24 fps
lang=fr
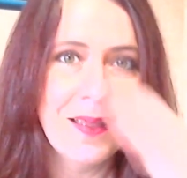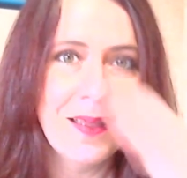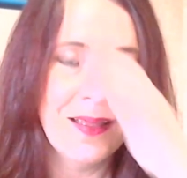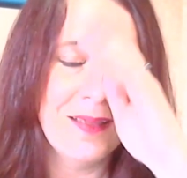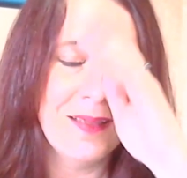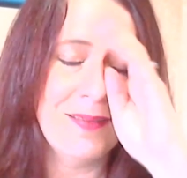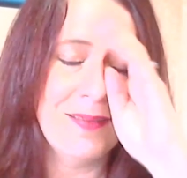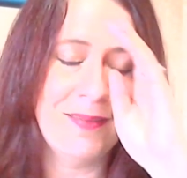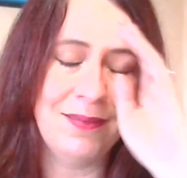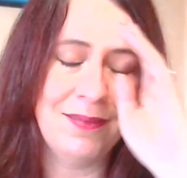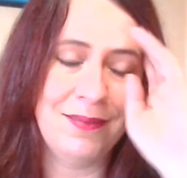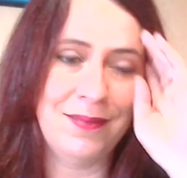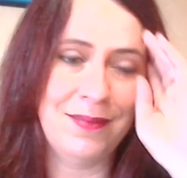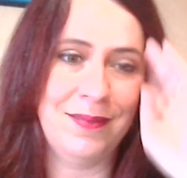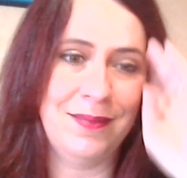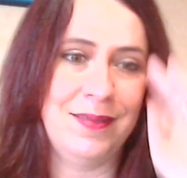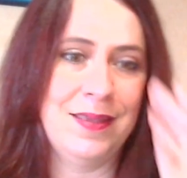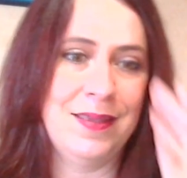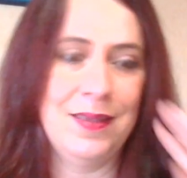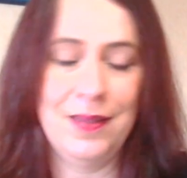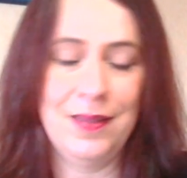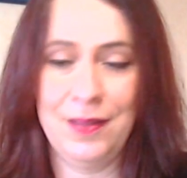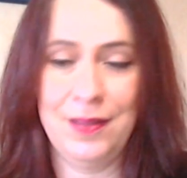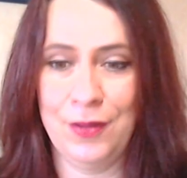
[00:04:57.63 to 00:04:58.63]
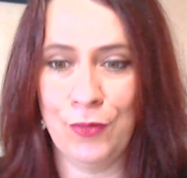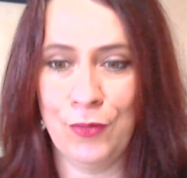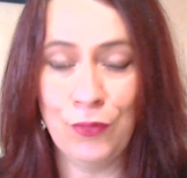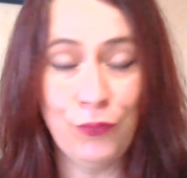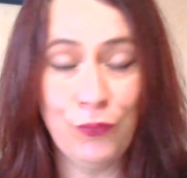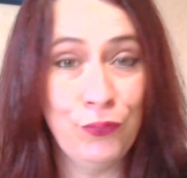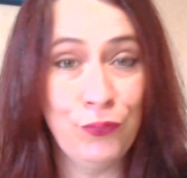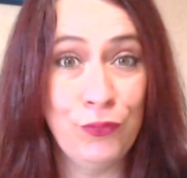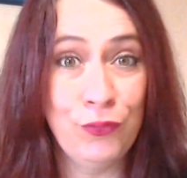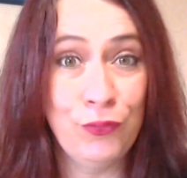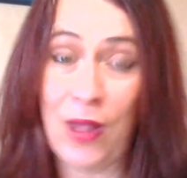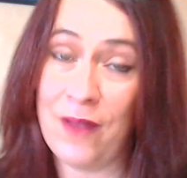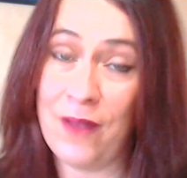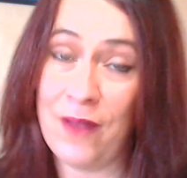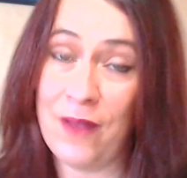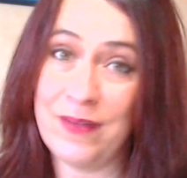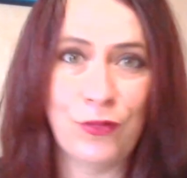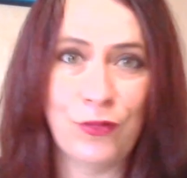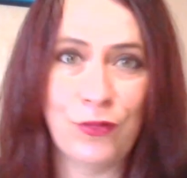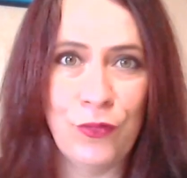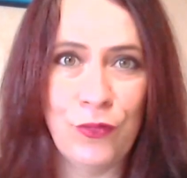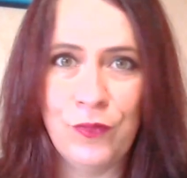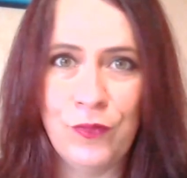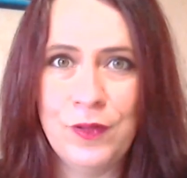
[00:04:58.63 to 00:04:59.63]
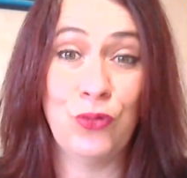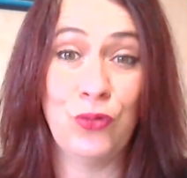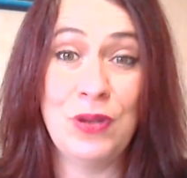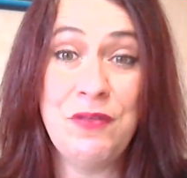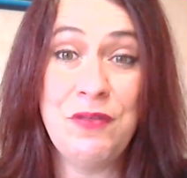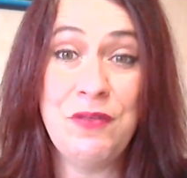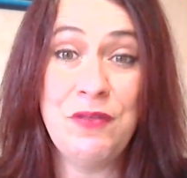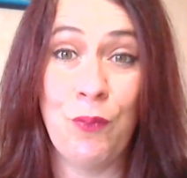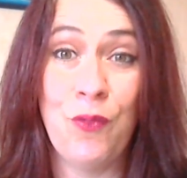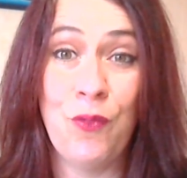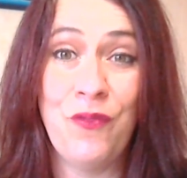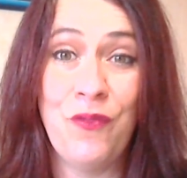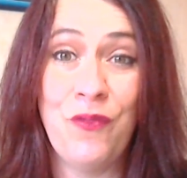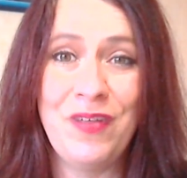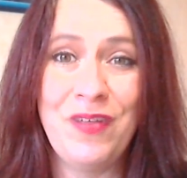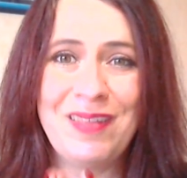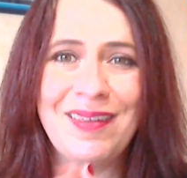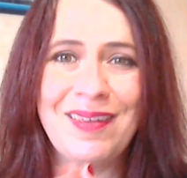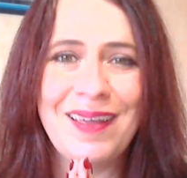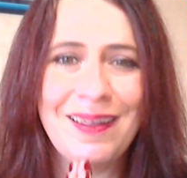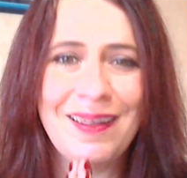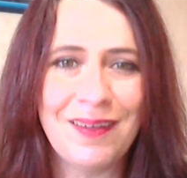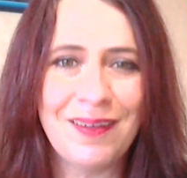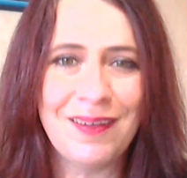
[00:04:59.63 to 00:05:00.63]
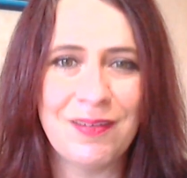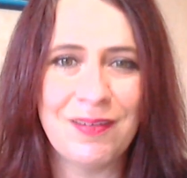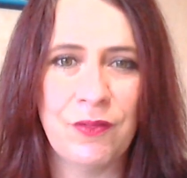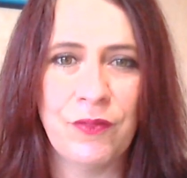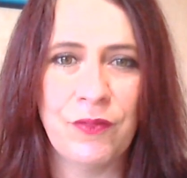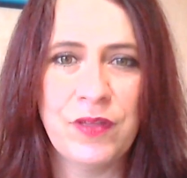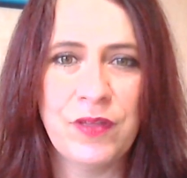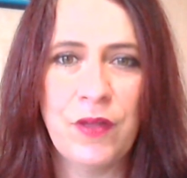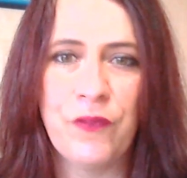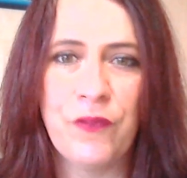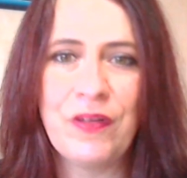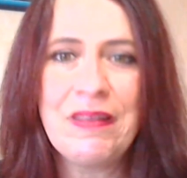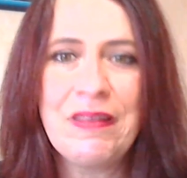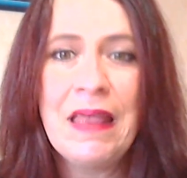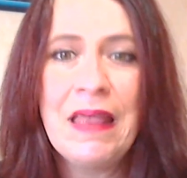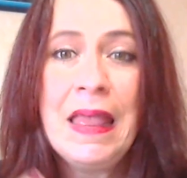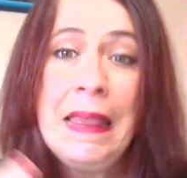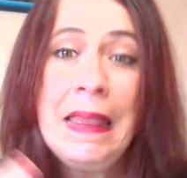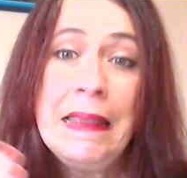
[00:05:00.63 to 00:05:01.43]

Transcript: C'est coup de foudre avec ce livre. Le livre me fait très très envie en fait.